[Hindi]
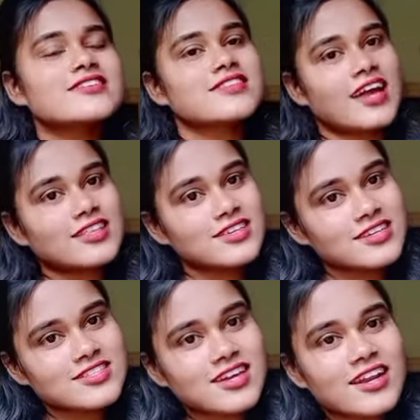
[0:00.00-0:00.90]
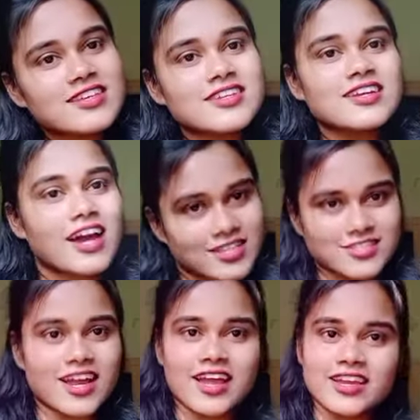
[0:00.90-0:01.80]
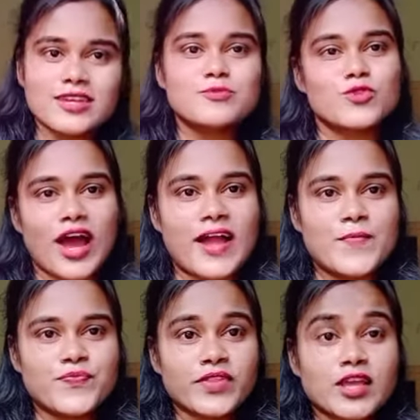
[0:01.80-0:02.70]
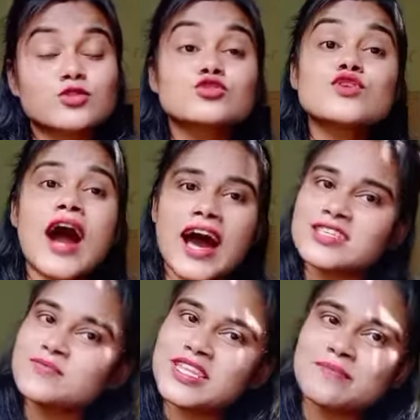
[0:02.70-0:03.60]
रिजल्ट अच्छा है कि बुरा है दोस्तों आज मेरे पास रिजल्ट है